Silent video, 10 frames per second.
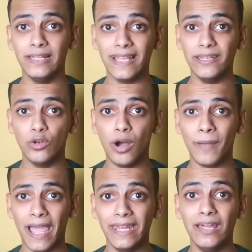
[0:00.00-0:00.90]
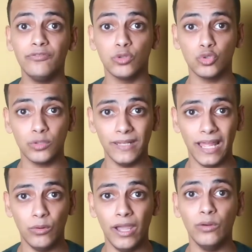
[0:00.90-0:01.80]
لتاني نوع معانا في نظم
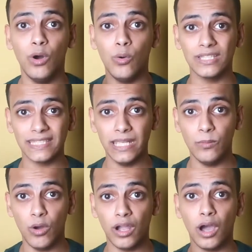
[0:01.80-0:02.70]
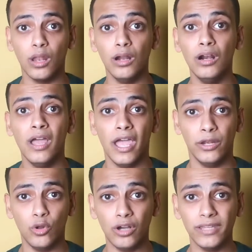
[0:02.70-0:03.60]
الالوان وهو السي ام واي كلر
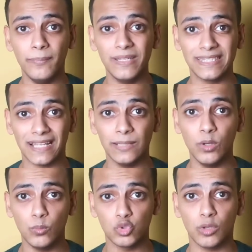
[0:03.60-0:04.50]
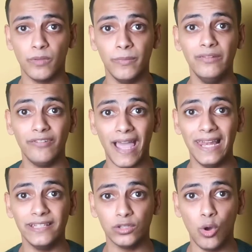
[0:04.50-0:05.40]
النوع ده بيستخدمه المصممين في
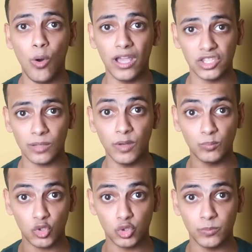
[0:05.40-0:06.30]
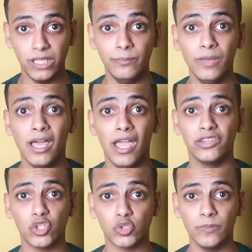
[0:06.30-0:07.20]
حاله ان هو هيصمم تصميم
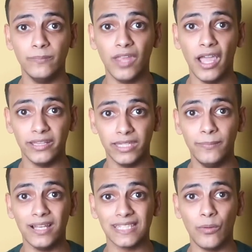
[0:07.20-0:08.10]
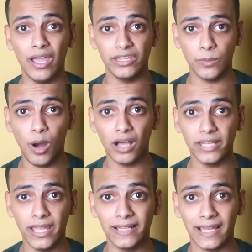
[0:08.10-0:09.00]
التصميم ده هيتبع سواء الطباعه
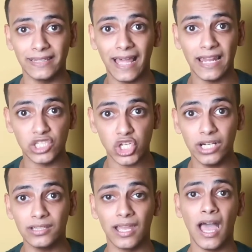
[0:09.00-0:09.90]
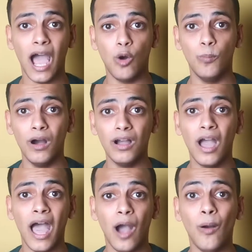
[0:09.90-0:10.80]
ديت كانت على تيشيرت او مج
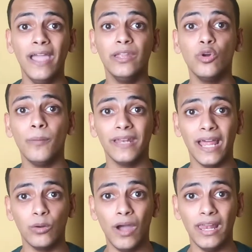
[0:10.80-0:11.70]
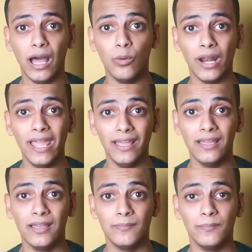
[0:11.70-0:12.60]
او اي نوع من انواع الاوراق
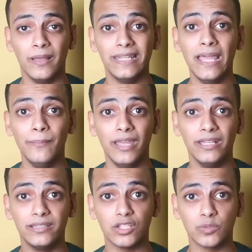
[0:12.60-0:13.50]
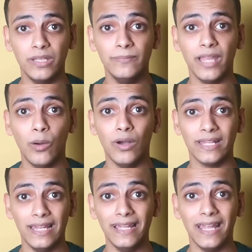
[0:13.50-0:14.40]
ما دام التصميم
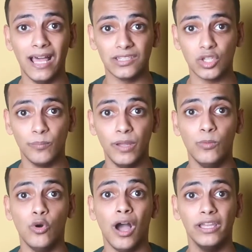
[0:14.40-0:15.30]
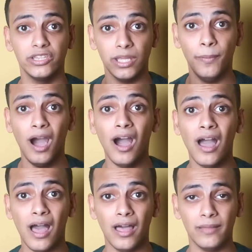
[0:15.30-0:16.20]
دوت اللي احنا هنصممه هيتبع
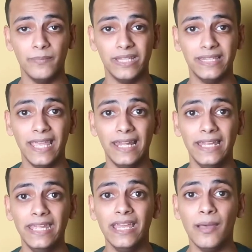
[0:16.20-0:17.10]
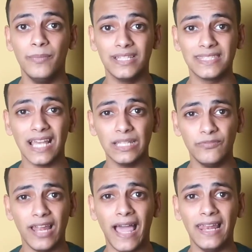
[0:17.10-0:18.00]
بالتالي بنستخدم
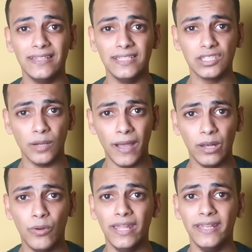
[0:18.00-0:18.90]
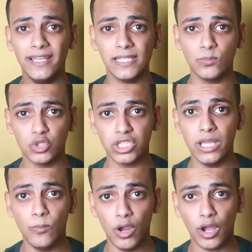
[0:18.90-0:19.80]
في الحاله دي نظام الوان اسمه
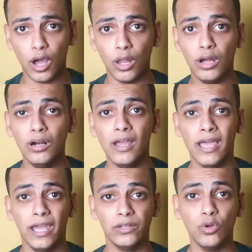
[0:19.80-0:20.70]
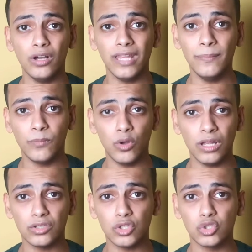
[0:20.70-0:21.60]
السي ام واي كلر النوع ده
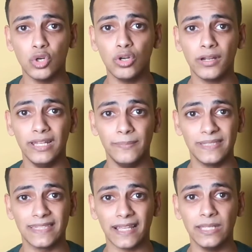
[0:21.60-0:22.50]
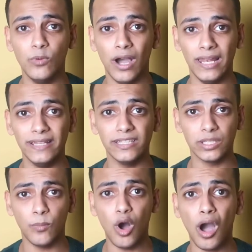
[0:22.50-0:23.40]
بكل اختصار اللي بيستخدمه الات
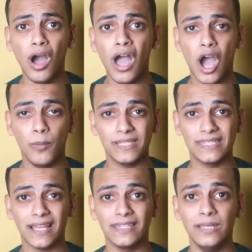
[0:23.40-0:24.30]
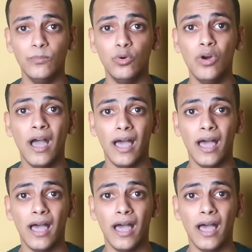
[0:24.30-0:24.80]
الطباعه او بيستخدمه